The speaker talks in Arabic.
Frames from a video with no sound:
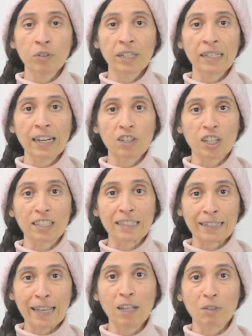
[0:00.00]
غير عشان
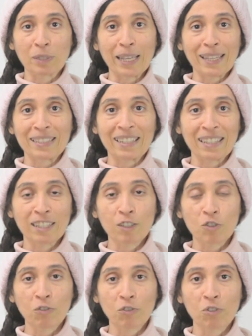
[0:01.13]
يرجع له تاني لان انا
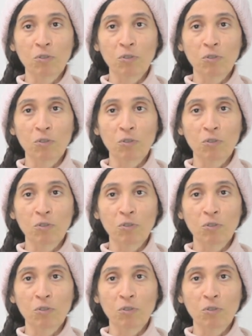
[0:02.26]
شفته